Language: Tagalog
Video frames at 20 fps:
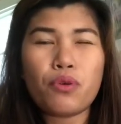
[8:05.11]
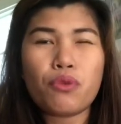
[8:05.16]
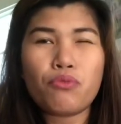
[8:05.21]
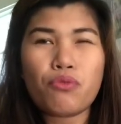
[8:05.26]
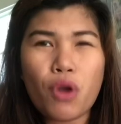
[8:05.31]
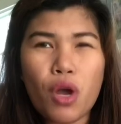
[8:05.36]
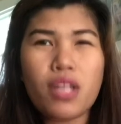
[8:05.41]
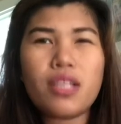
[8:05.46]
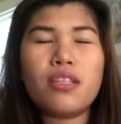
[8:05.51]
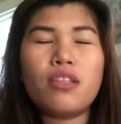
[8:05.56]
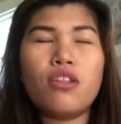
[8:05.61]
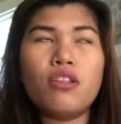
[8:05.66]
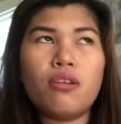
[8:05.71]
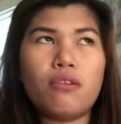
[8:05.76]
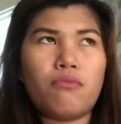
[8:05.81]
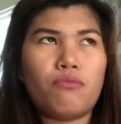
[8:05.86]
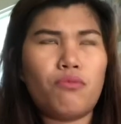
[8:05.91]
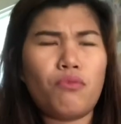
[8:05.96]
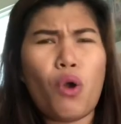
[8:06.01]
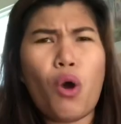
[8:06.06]

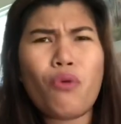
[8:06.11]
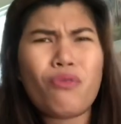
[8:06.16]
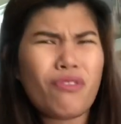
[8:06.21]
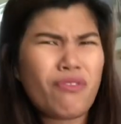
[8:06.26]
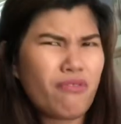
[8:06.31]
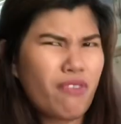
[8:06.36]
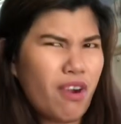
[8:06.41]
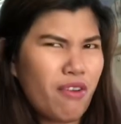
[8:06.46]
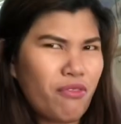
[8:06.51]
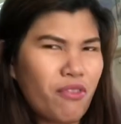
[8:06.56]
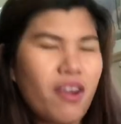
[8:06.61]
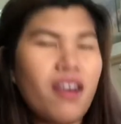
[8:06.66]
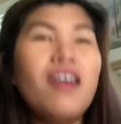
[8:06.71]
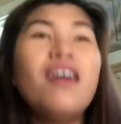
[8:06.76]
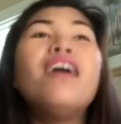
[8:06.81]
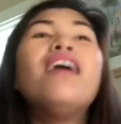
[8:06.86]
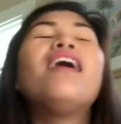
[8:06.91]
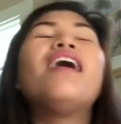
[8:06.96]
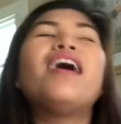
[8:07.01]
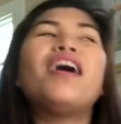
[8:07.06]
Lauren Ralph.
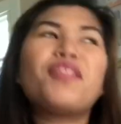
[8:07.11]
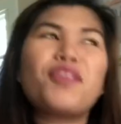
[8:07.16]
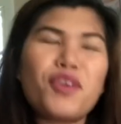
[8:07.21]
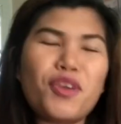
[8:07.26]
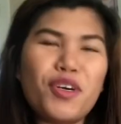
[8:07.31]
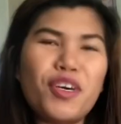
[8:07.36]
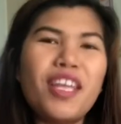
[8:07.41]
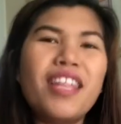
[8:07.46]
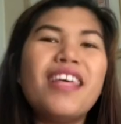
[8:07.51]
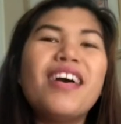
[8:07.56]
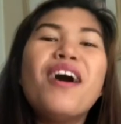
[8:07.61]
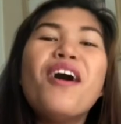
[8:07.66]
Ano yun?